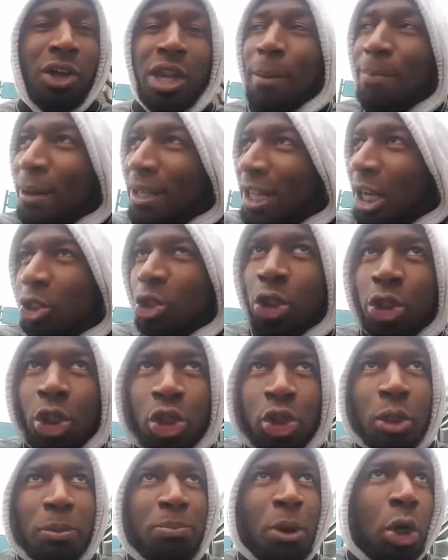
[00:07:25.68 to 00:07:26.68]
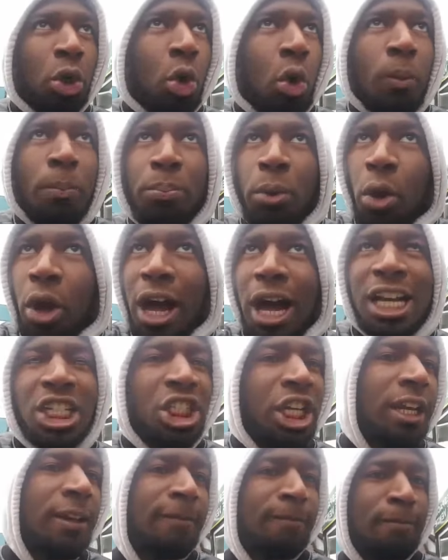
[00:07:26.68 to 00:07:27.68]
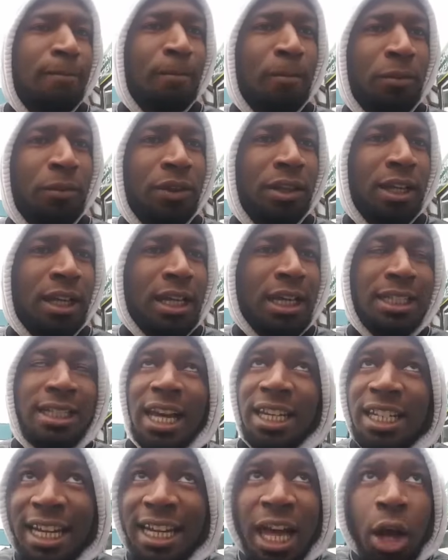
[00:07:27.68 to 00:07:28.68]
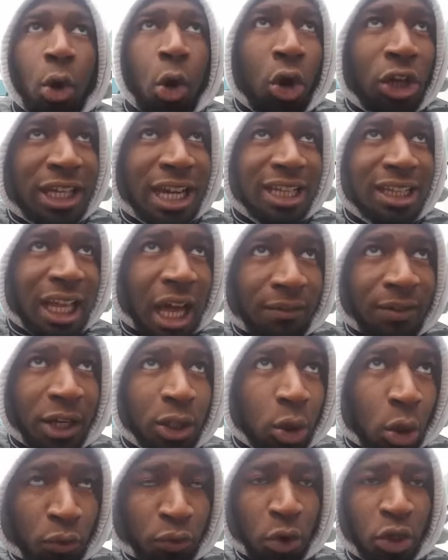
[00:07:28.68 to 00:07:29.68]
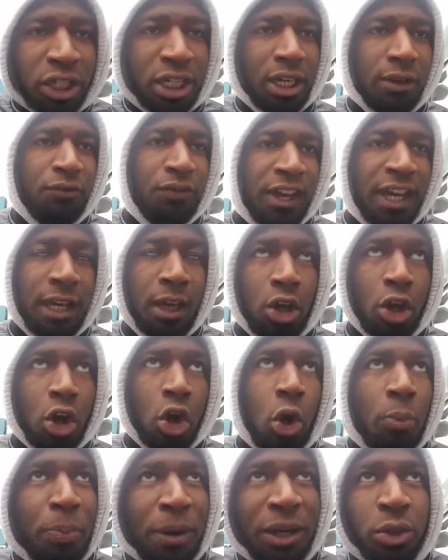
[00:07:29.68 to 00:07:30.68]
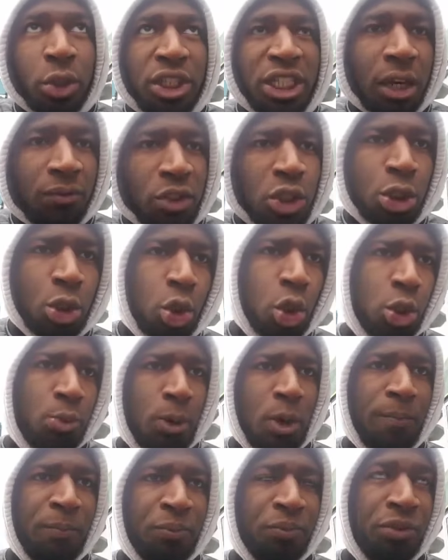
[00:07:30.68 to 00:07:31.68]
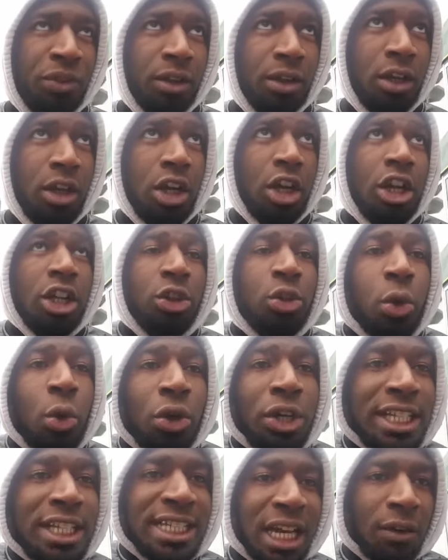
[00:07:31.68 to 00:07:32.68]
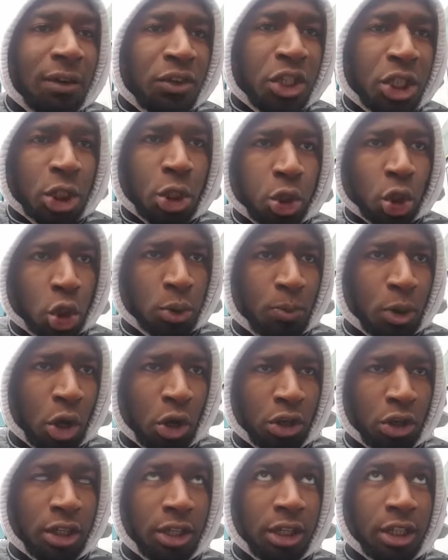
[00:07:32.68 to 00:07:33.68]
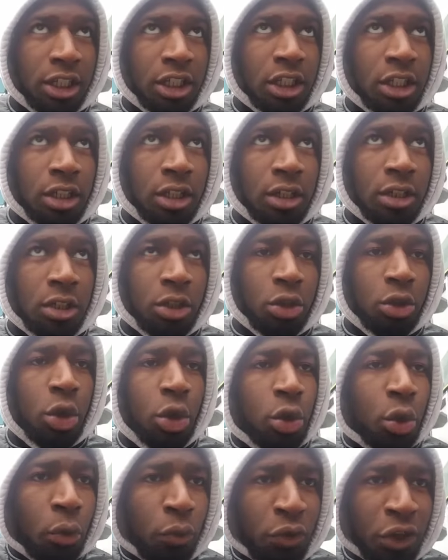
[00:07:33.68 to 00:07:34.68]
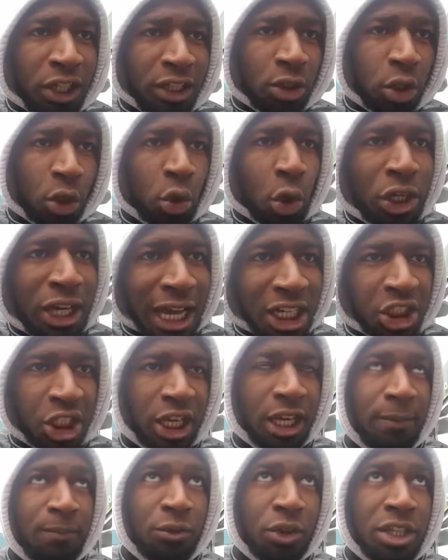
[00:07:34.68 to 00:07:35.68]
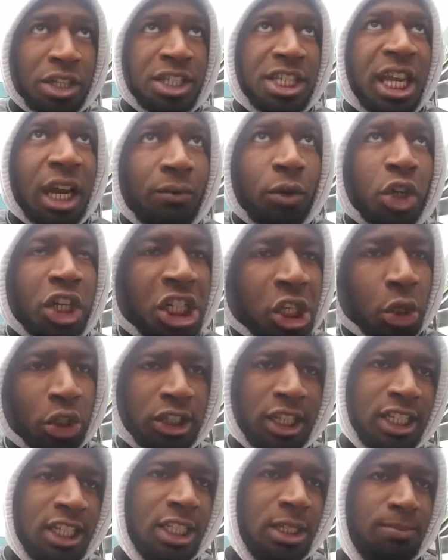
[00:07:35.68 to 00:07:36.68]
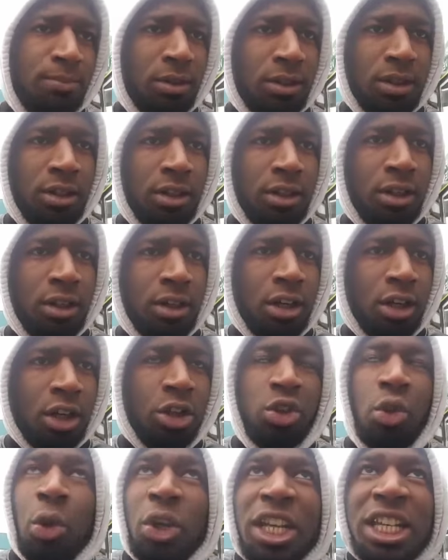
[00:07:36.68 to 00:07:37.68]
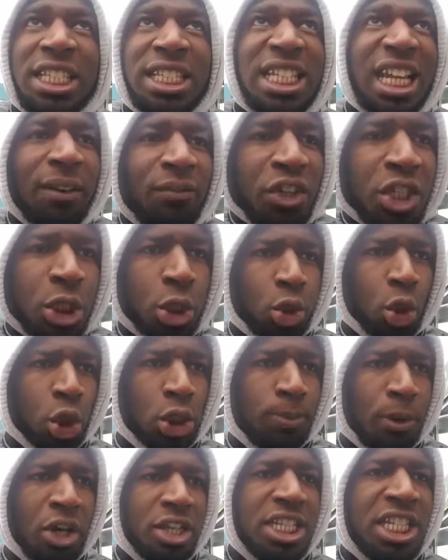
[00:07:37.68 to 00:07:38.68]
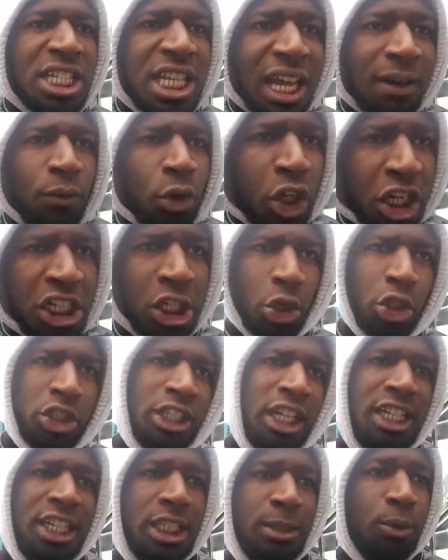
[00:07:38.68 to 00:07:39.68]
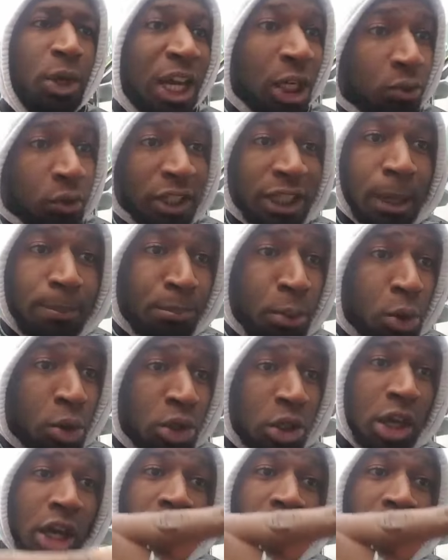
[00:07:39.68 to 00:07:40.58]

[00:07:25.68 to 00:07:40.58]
on n'a pas d'argent dans une banque, on peut acheter. C'est-à-dire qu'il n'y a aucun travail de fond qui est fait auprès du service logement. Tous les services logements de nos villes, dans nos quartiers, servent au clientélisme. Tous les services logements servent au clientélisme. Là, je vois des pouces,